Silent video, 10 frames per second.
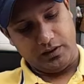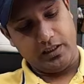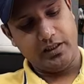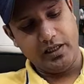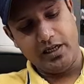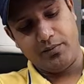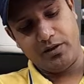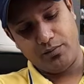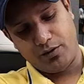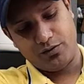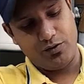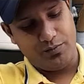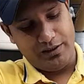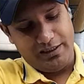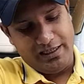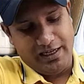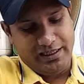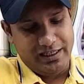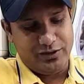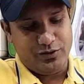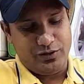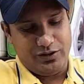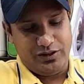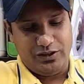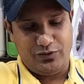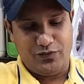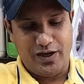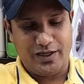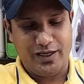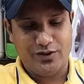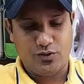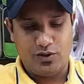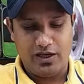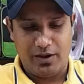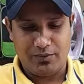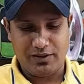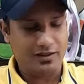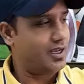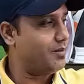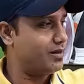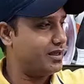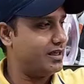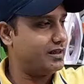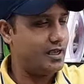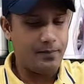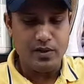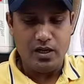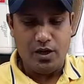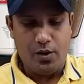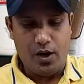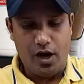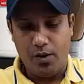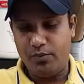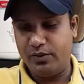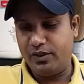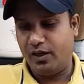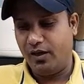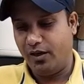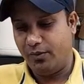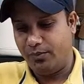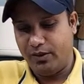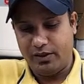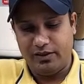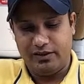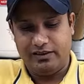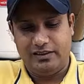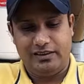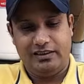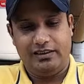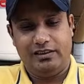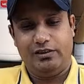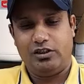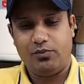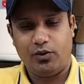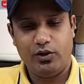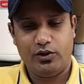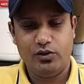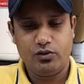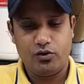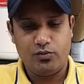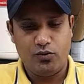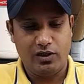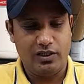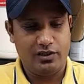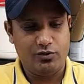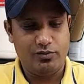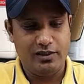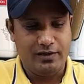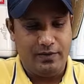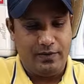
जैसे ही हमने बॉक्स को ओपन किया ये जो स्पेयर कैसरोल है आपके सामने आ जाता है अब यहाँ पर इसकी पॉलीथीन को रिमूव कर लेता हूँ मैं